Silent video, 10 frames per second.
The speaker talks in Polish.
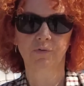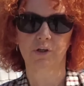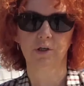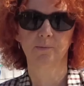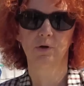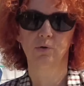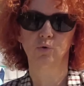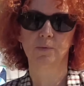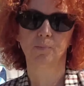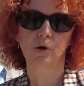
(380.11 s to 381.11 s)
i firm,
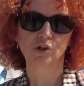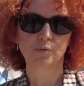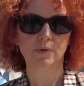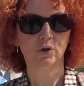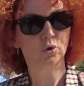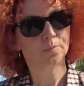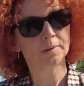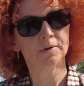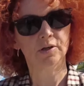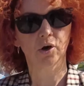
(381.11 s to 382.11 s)
którym płacimy
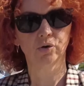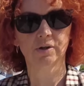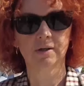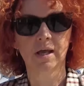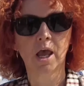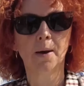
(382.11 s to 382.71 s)
grube miliony,